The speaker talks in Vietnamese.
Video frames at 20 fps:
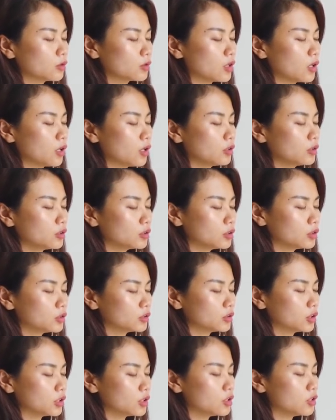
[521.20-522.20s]
sau đó
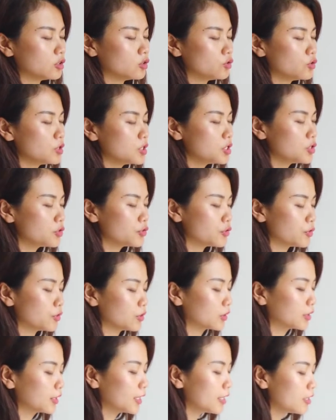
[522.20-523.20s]
từ từ di
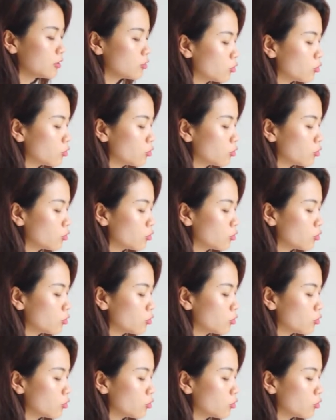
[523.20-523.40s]
chuyển